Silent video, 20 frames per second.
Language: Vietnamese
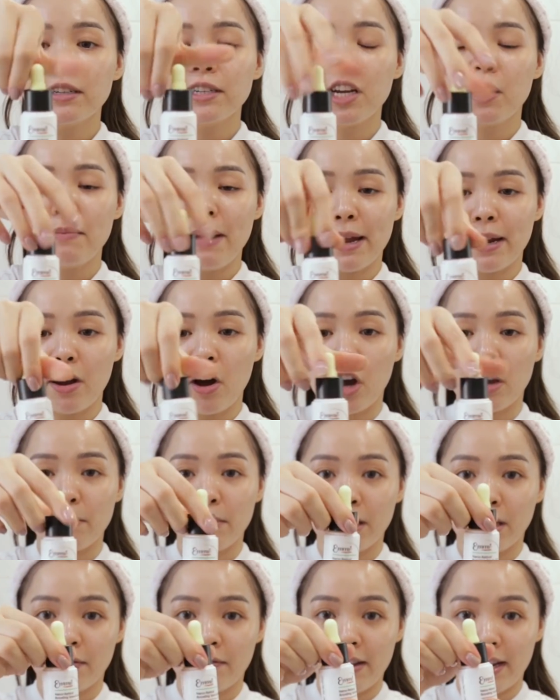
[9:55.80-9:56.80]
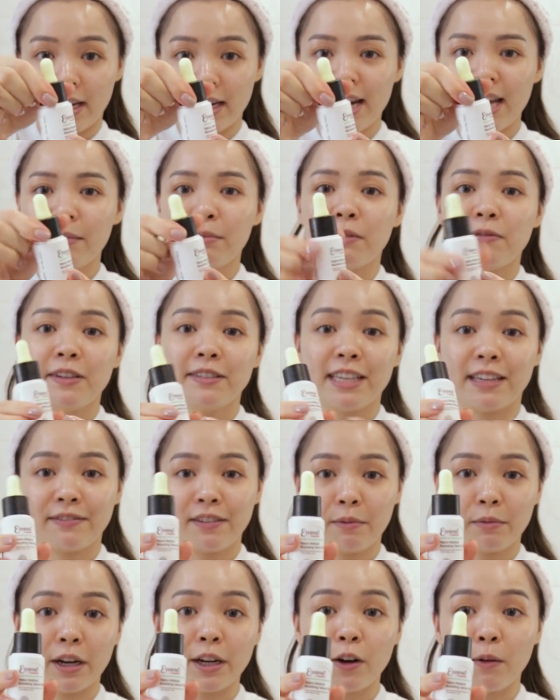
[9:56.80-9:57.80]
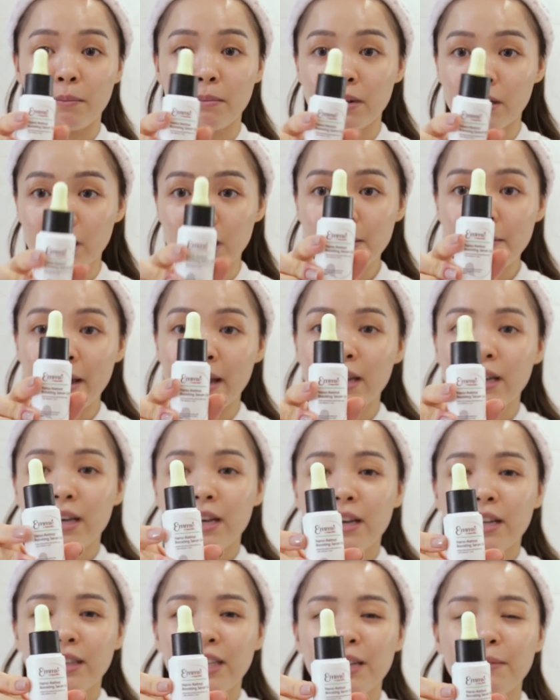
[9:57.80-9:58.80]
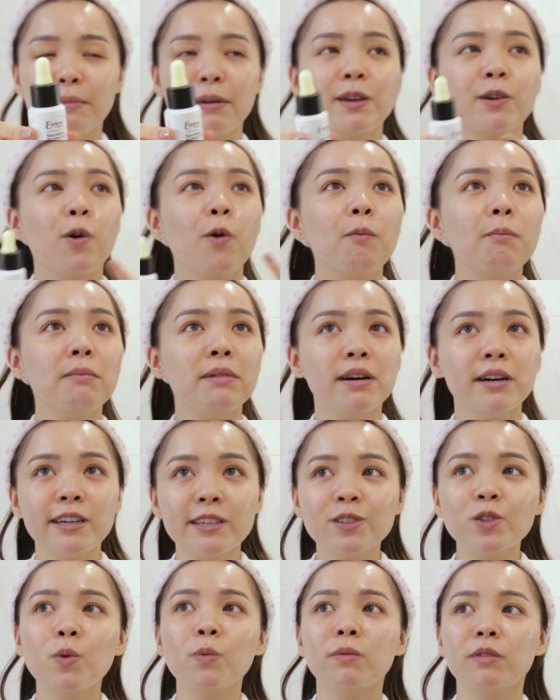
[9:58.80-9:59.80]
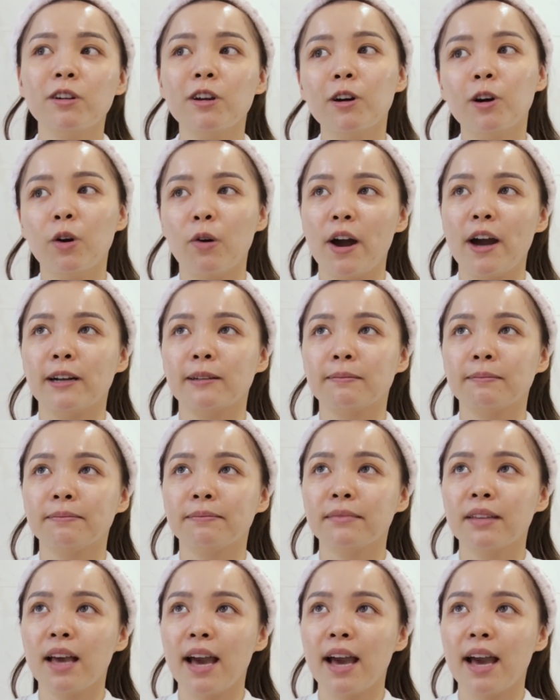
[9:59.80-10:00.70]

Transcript: rất nhiều bạn hỏi mình về cái này bởi vì sản phẩm này nó mới mà. Thì mình cũng mới dùng được khoảng